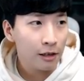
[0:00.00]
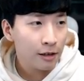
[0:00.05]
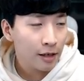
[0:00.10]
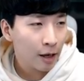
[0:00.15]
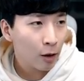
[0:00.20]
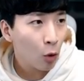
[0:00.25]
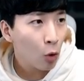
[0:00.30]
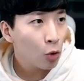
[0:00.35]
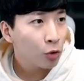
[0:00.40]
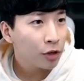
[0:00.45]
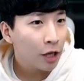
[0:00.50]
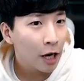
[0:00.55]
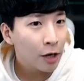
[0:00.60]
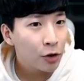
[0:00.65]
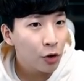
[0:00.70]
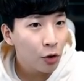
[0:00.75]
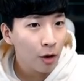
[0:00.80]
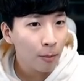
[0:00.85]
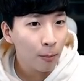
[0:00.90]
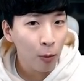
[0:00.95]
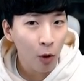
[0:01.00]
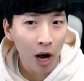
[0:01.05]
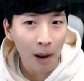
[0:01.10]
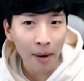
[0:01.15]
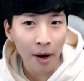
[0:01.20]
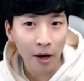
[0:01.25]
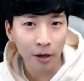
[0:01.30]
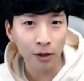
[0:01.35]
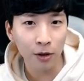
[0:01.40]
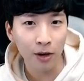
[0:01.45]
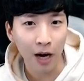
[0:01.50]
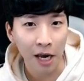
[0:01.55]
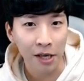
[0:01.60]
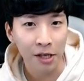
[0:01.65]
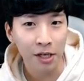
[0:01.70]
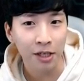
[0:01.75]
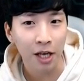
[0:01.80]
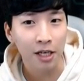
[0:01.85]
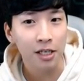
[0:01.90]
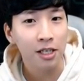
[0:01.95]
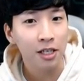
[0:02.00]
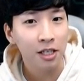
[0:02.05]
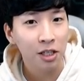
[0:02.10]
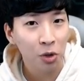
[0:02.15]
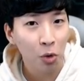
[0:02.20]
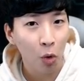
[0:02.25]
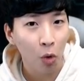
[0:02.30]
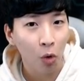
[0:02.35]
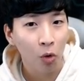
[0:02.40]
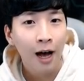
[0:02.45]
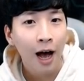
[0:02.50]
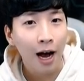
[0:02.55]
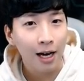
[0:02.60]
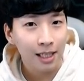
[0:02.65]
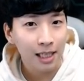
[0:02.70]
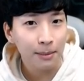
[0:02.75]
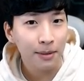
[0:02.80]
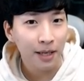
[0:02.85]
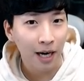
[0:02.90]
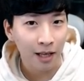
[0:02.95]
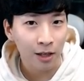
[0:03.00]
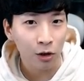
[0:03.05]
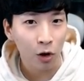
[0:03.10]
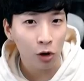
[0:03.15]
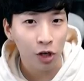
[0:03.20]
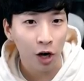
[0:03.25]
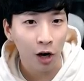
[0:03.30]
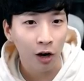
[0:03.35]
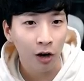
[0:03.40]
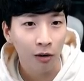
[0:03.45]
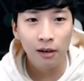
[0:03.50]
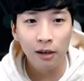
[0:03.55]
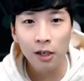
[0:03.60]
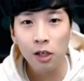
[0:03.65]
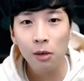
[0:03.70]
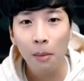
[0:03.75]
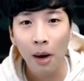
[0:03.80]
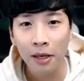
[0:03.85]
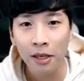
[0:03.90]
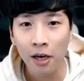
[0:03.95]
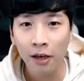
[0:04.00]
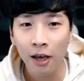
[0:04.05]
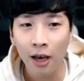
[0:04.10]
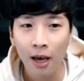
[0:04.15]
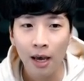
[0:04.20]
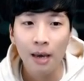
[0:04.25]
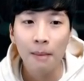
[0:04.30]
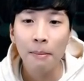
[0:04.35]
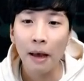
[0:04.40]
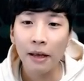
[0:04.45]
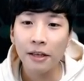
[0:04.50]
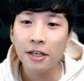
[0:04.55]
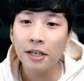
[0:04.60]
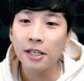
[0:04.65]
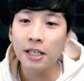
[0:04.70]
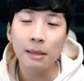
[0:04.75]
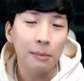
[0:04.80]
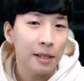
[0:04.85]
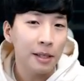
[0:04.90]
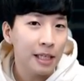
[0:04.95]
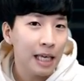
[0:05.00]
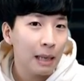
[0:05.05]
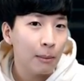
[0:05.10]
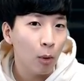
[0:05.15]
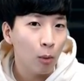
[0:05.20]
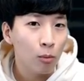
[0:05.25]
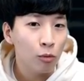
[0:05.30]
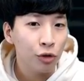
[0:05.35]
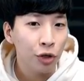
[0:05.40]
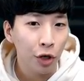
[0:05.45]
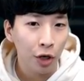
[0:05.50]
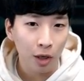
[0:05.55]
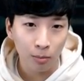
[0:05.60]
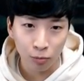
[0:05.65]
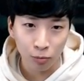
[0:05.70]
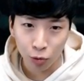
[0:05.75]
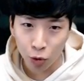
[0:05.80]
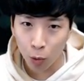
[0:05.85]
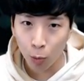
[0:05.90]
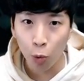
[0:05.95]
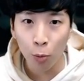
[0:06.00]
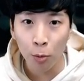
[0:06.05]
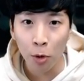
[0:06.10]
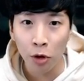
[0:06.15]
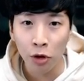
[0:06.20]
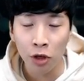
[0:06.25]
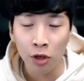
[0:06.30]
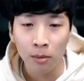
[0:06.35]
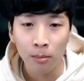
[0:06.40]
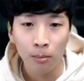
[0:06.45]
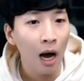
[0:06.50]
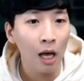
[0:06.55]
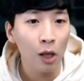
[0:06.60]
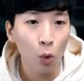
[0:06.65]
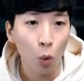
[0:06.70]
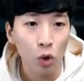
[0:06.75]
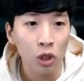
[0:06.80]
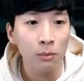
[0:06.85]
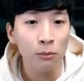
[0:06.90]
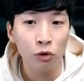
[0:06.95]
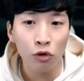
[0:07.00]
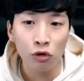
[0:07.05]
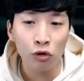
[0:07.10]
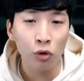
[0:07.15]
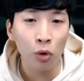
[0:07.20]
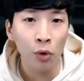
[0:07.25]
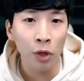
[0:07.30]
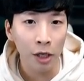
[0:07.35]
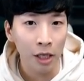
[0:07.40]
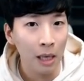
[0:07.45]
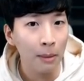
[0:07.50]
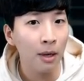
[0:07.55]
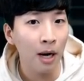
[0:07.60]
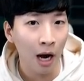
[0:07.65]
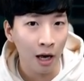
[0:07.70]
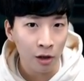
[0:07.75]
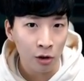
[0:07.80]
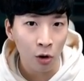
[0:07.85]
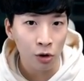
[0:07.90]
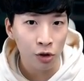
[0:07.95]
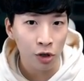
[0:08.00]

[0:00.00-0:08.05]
이 새로운 데이터를 포함하여서 라인을 다시 긋고 학습을 하는 거죠 그래서 만약에 172의 몸무게를 물어보면은 한 56으로 대답을 하는